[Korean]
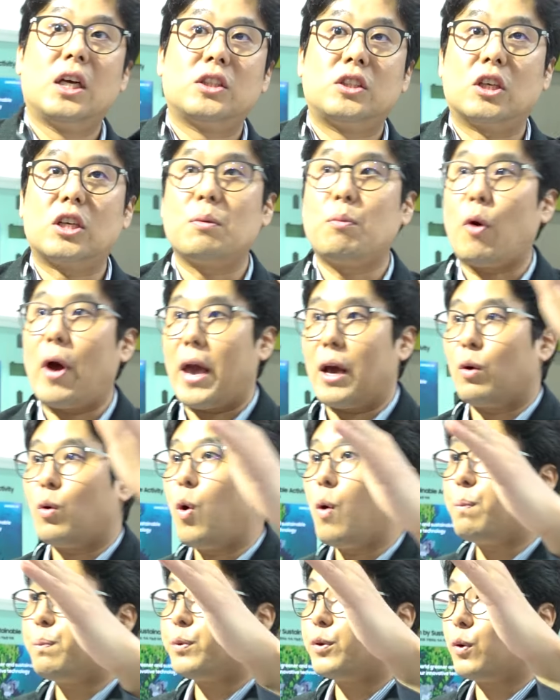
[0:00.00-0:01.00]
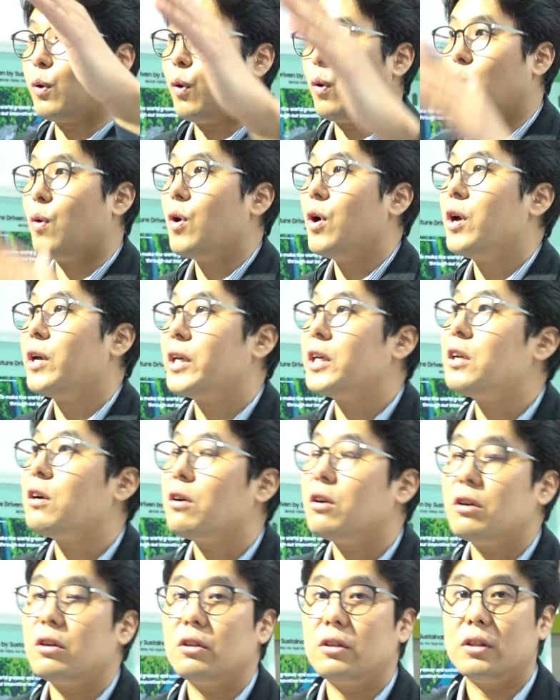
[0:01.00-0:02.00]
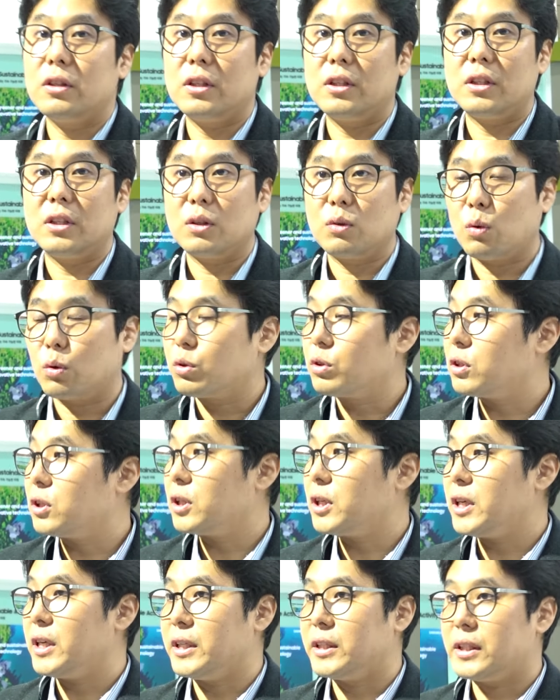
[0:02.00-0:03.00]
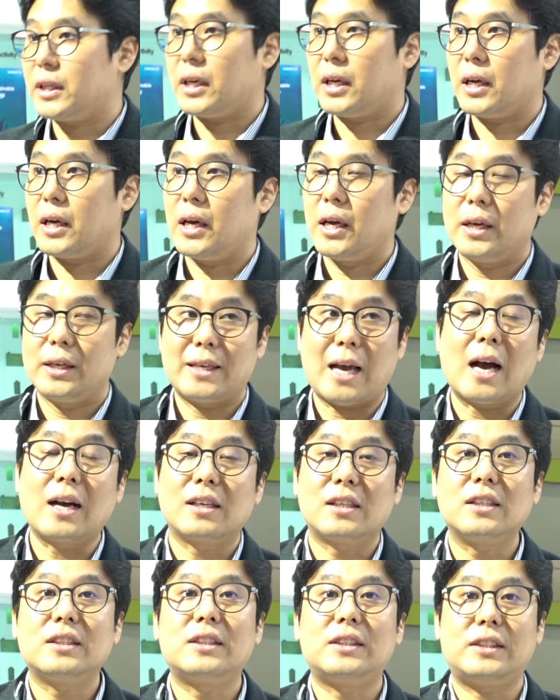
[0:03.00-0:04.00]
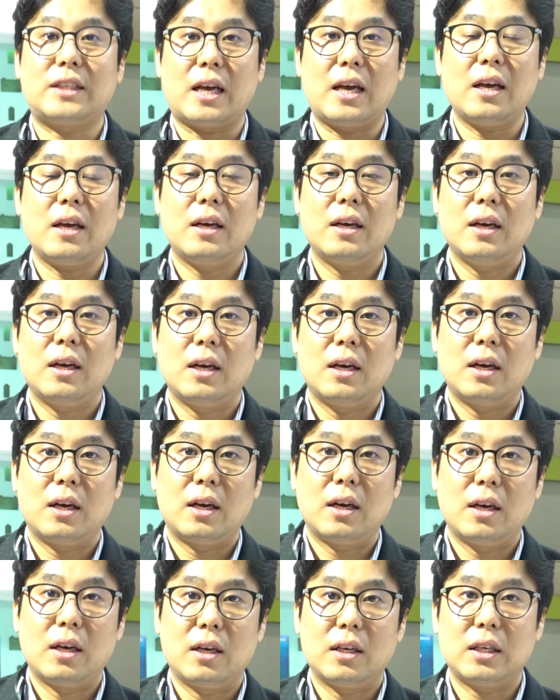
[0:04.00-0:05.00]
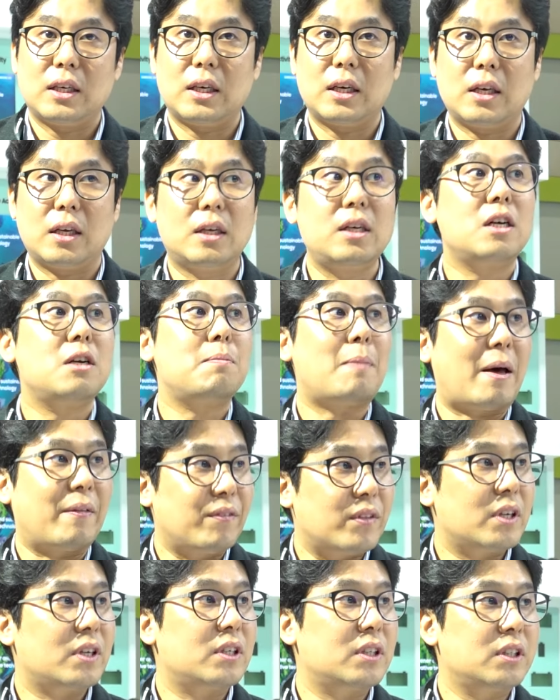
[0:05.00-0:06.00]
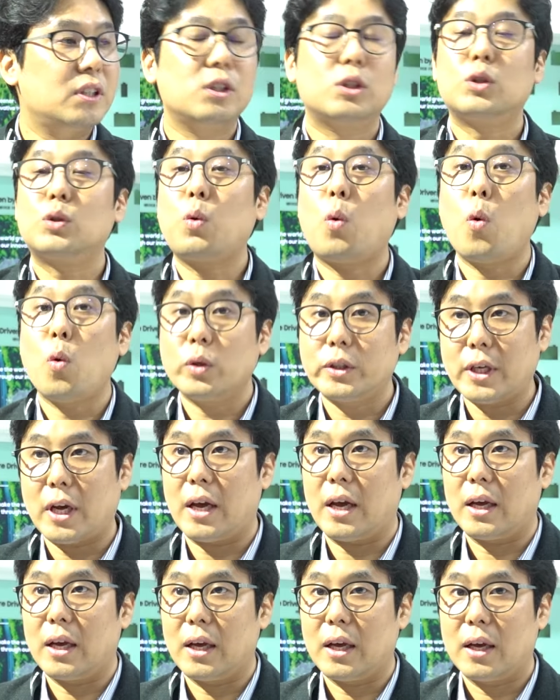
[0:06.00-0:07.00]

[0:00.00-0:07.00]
저기 뭐 에코프로 이런 곳들이 이제 양극재를 만드는 소재